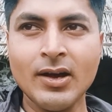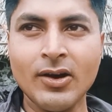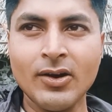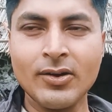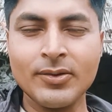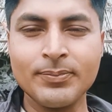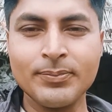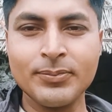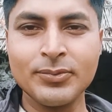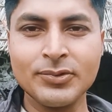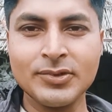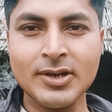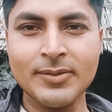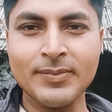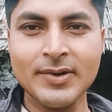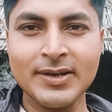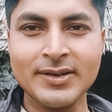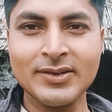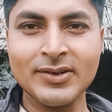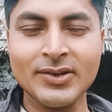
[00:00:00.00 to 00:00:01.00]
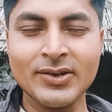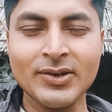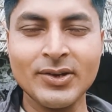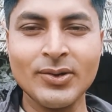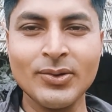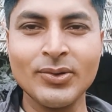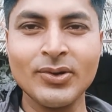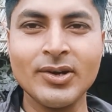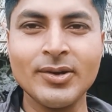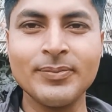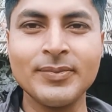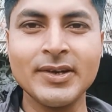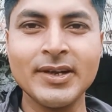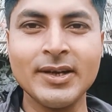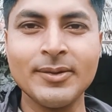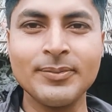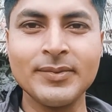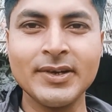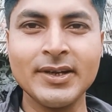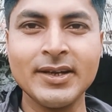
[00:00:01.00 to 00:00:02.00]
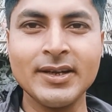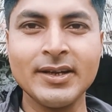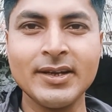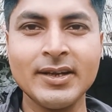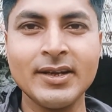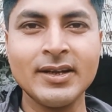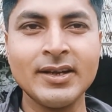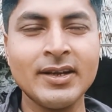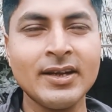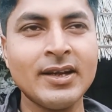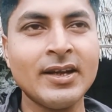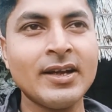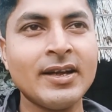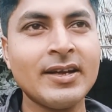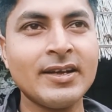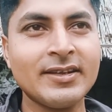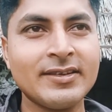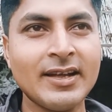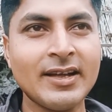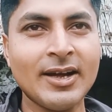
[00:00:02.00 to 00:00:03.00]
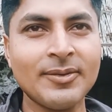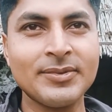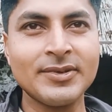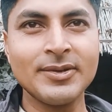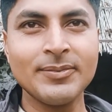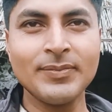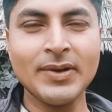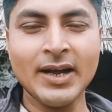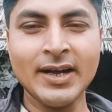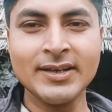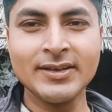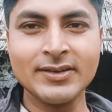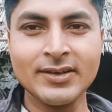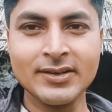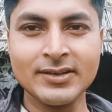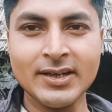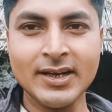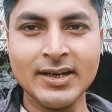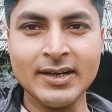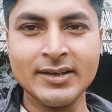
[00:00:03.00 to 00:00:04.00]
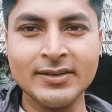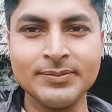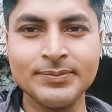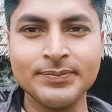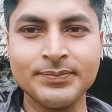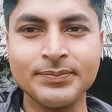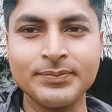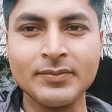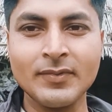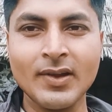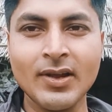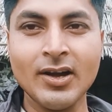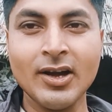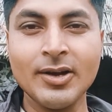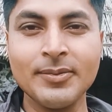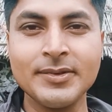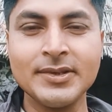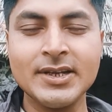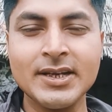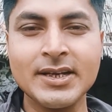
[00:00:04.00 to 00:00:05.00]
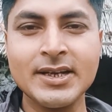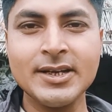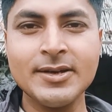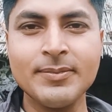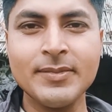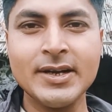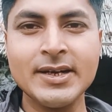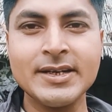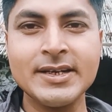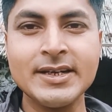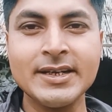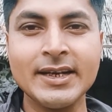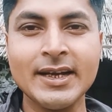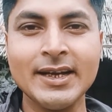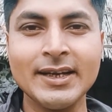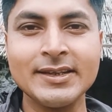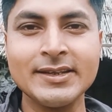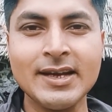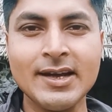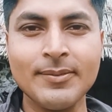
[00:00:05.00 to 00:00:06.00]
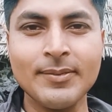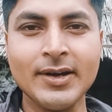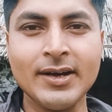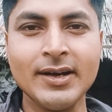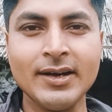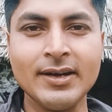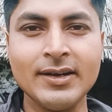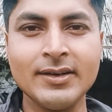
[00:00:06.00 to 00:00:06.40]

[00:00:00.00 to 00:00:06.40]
और पूजा पाठ कर कर लोग अपने अपने हिसाब से पढ़ाई करता है अभी देखिए मैट्रिक का एग्ज़ाम